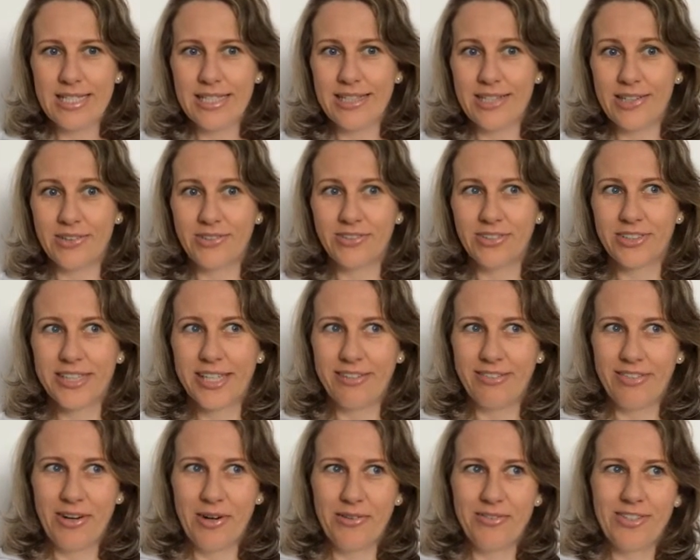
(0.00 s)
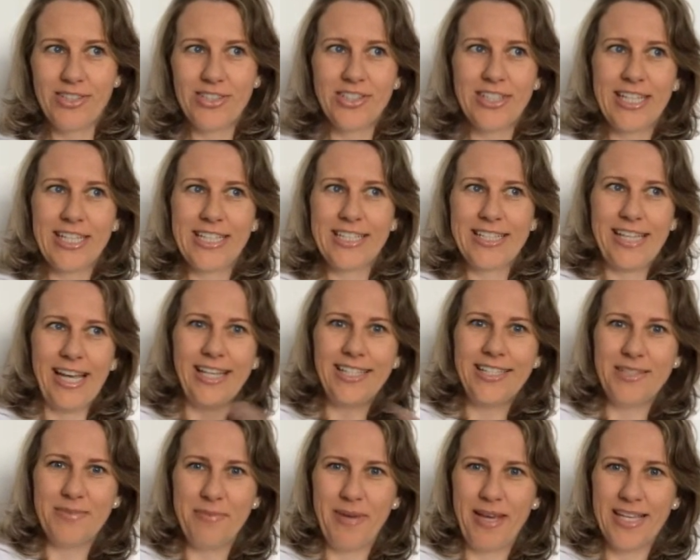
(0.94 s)
Então eu vou gravar o um vídeo de
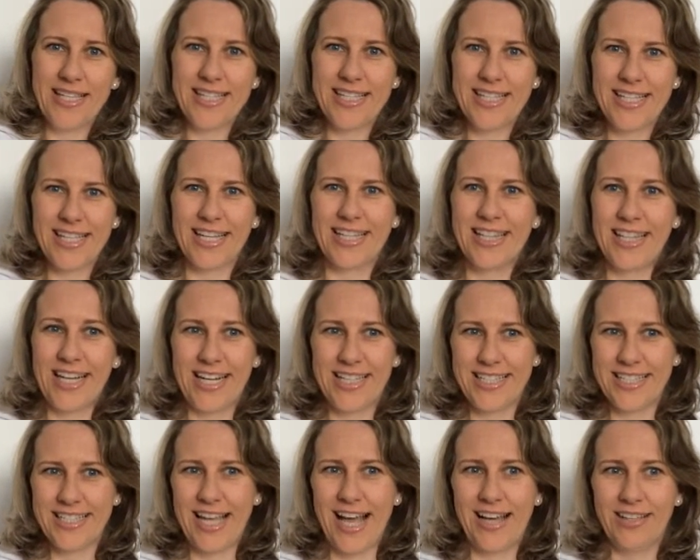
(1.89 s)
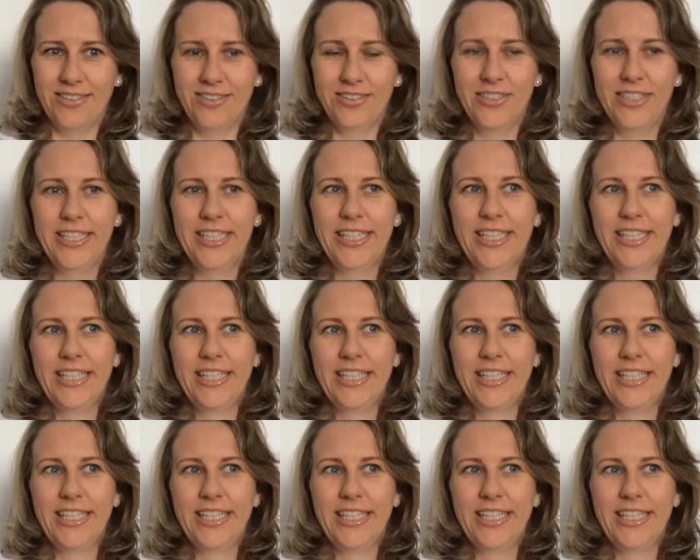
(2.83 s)
sete meses atrasado